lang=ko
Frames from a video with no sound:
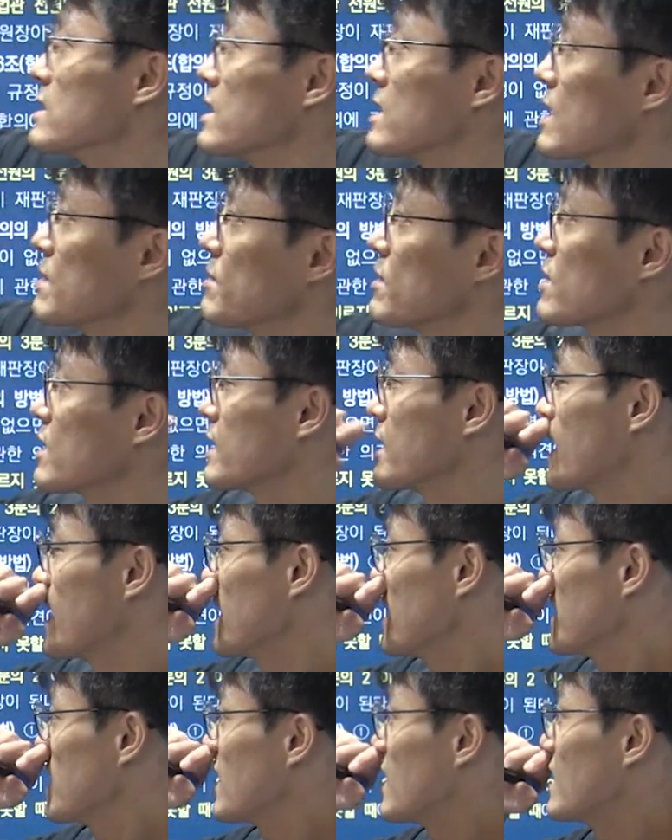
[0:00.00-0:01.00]
대법관
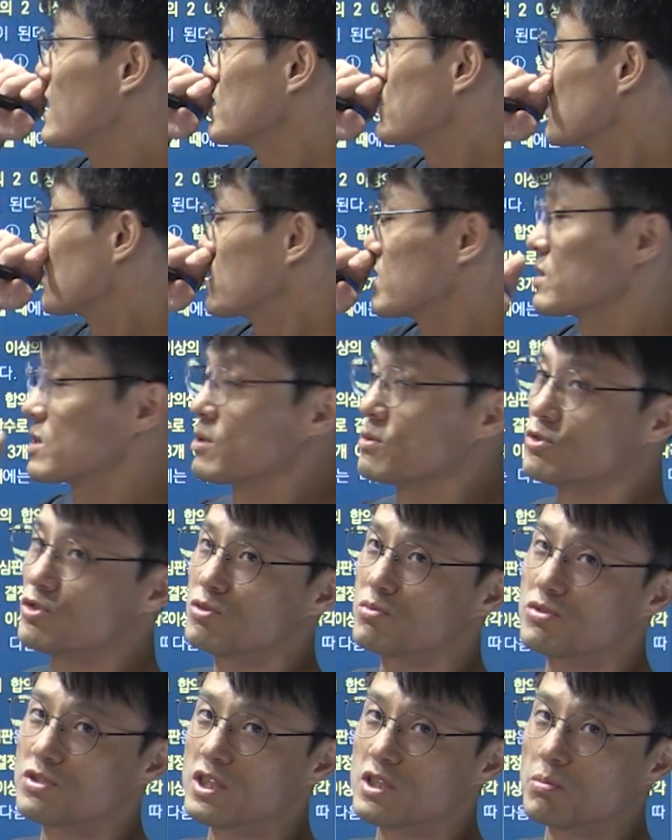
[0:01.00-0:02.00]
회의랑 그
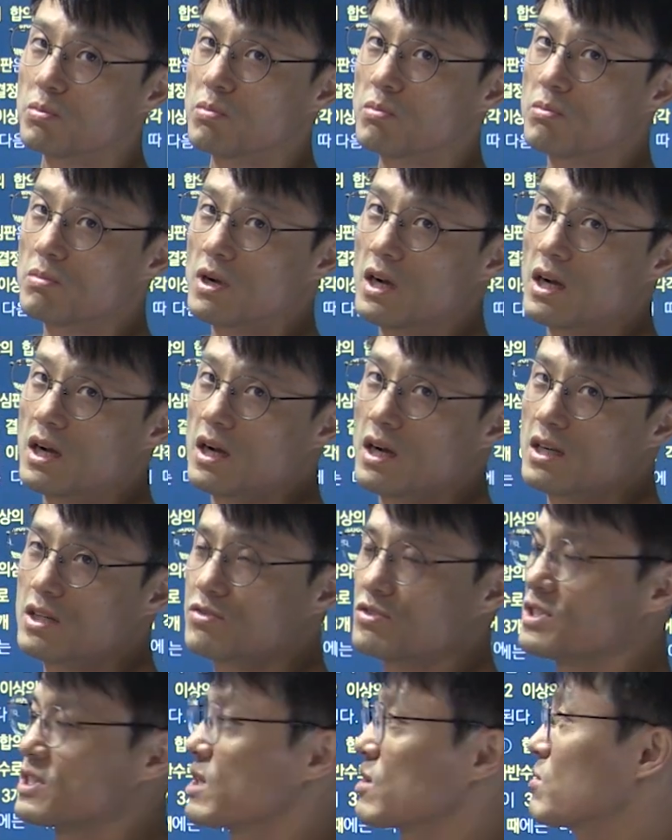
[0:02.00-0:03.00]
구분해서
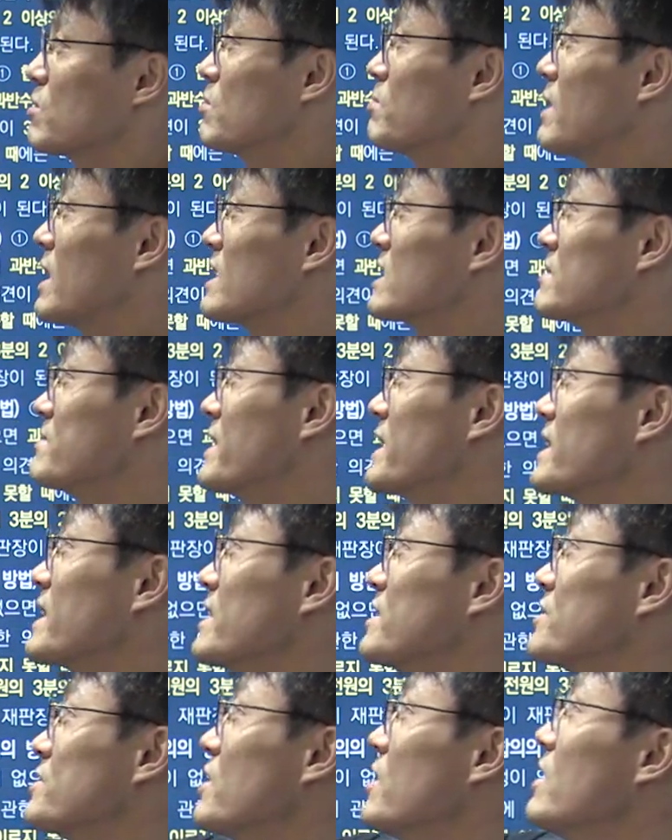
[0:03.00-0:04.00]
알아두시라고 방금
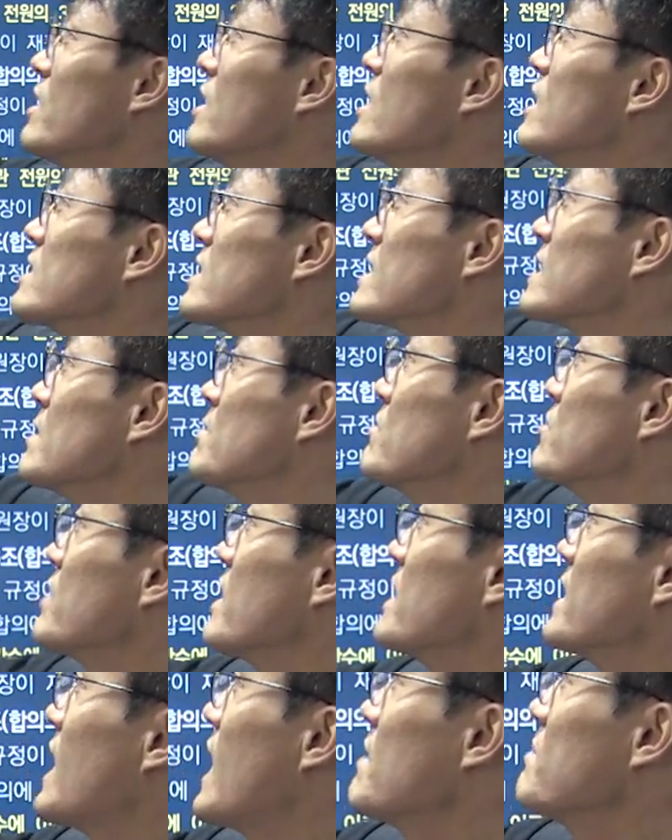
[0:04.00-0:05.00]
얘기했죠. 자,
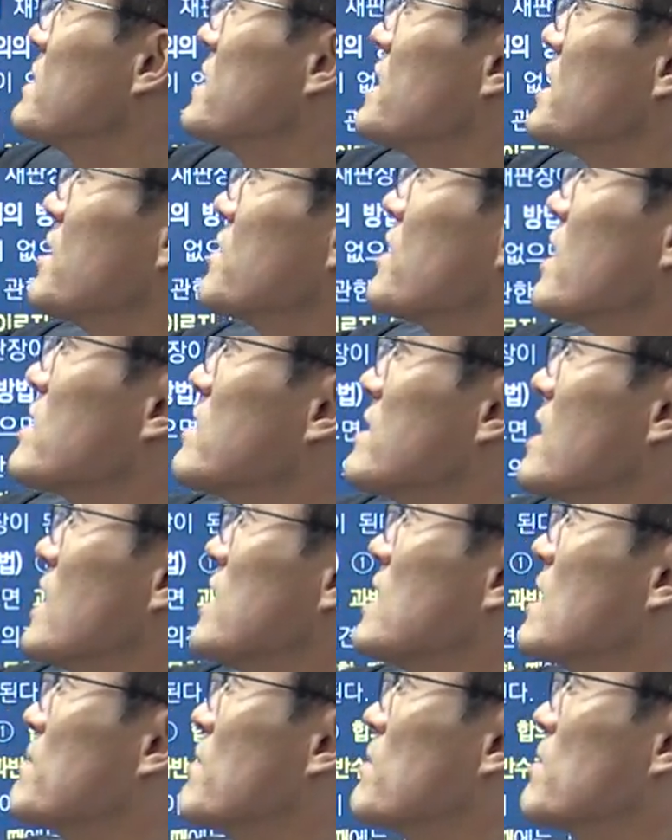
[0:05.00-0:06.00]
3분의 2 합의체에서
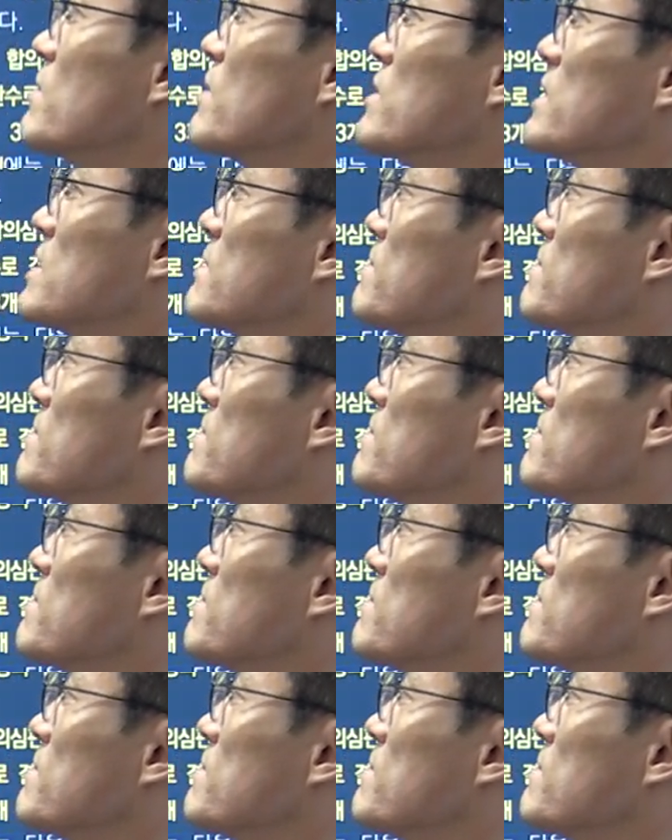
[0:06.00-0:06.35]
하는데 대법원